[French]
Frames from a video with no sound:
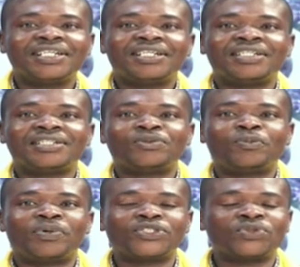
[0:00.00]
Et nous
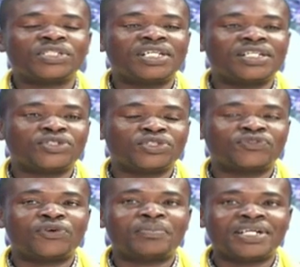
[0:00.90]
pensons que les choses
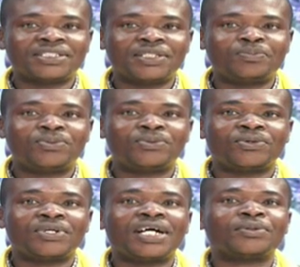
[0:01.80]
vont marcher pour la
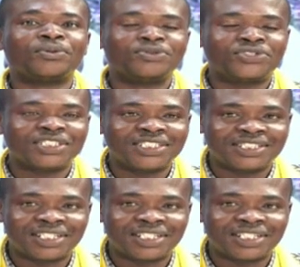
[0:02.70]
continuité